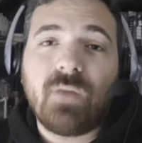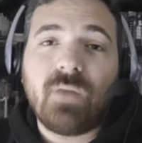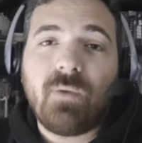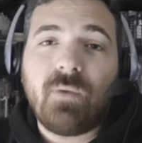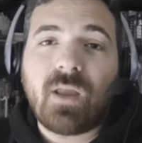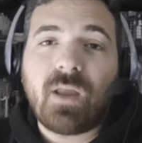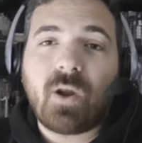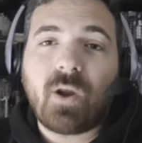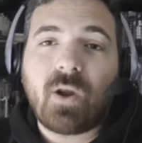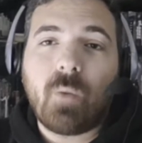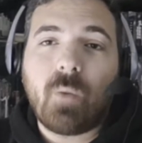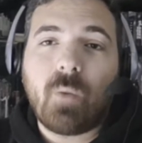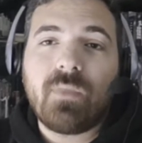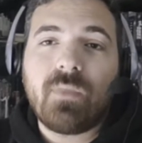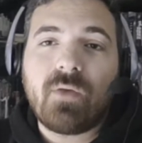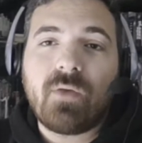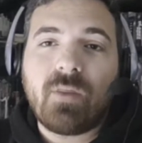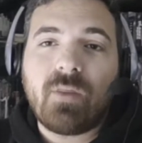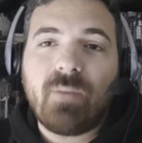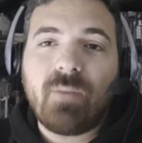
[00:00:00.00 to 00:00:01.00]
les voy a
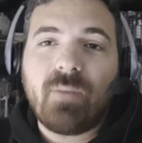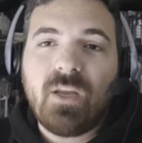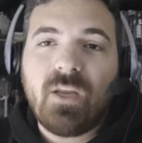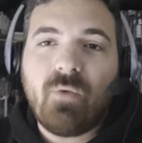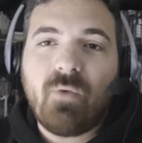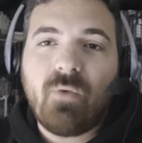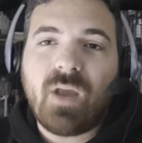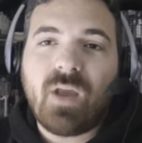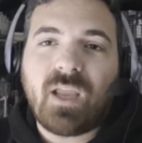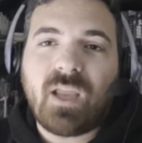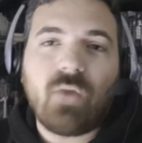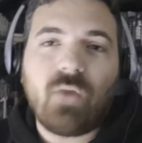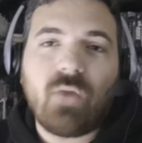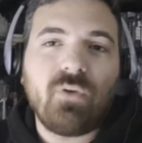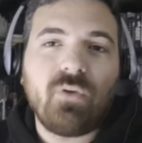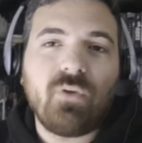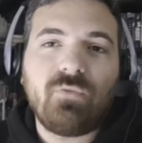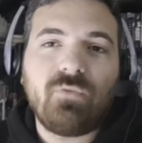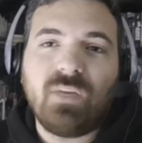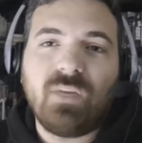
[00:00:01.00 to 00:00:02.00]
recomendar una película que
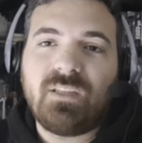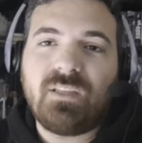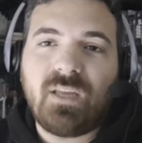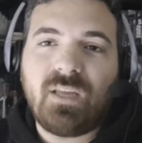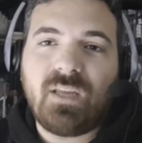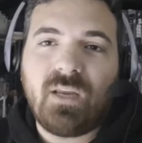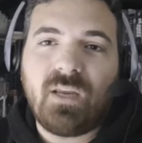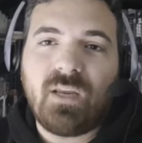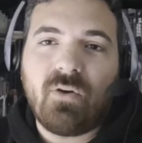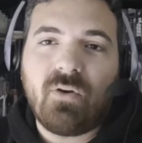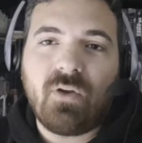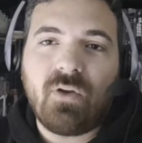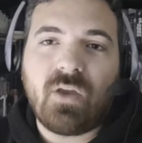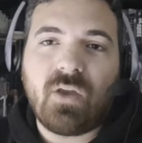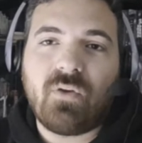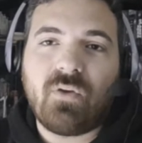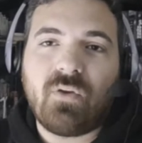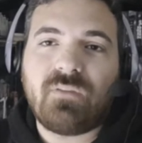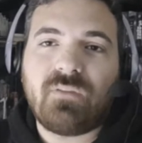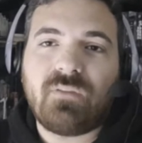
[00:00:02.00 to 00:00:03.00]
no es un estreno,
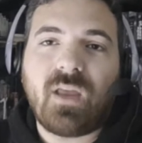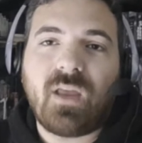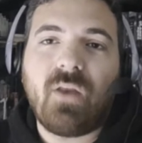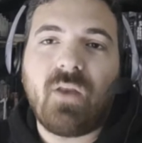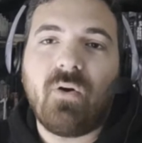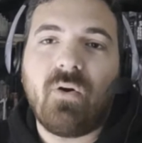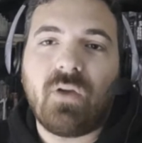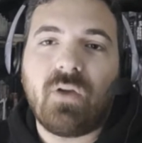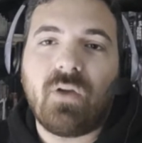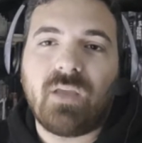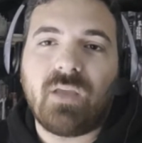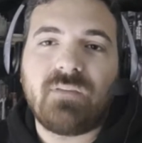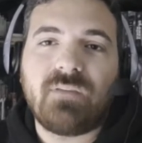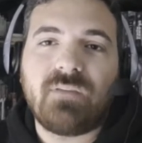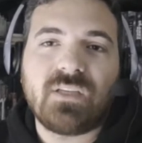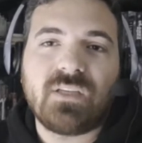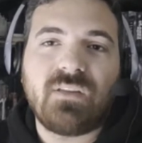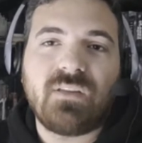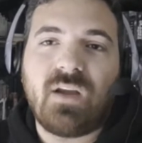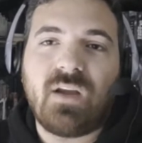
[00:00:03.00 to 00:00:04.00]
que no es algo que
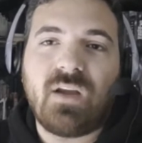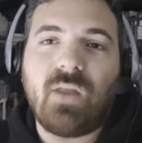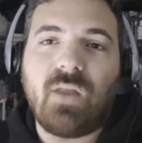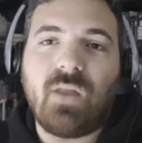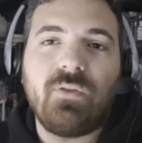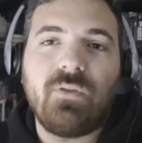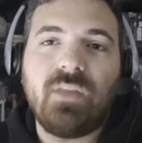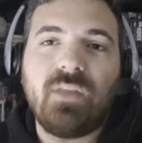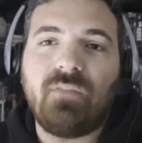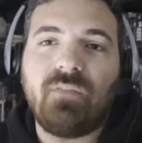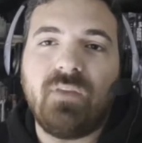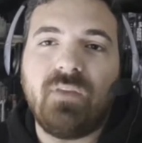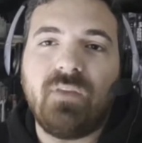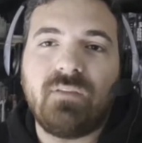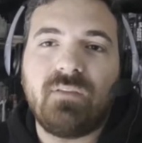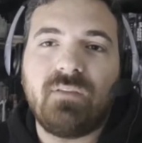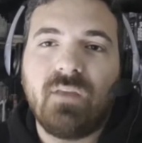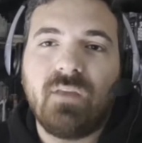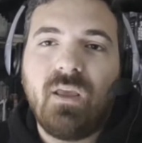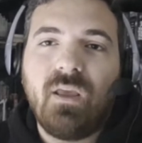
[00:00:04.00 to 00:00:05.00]
se haya estrenado en Netflix